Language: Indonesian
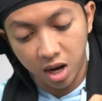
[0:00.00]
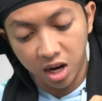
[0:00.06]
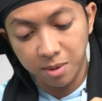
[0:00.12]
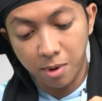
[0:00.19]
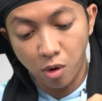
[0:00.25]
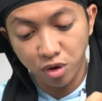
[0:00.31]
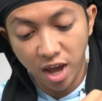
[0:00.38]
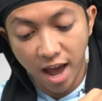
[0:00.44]
Ada
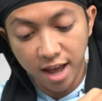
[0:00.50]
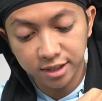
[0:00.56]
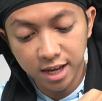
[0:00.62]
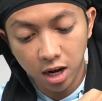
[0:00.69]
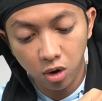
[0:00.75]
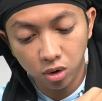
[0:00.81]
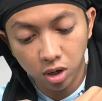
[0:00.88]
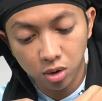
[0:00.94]
maunya
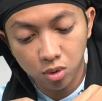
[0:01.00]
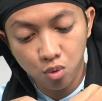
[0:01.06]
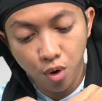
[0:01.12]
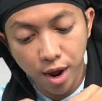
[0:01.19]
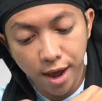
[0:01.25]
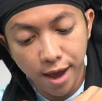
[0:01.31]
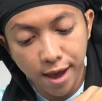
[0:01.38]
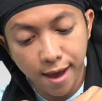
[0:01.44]
aja lo ke
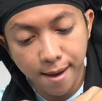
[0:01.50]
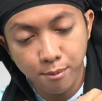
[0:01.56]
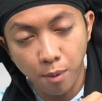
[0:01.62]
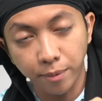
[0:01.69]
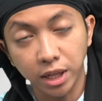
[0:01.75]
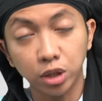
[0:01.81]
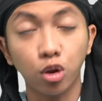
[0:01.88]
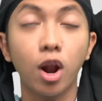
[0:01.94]
gue. Mau
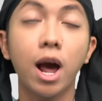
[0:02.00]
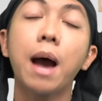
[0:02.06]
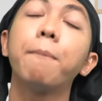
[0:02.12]
minta tolong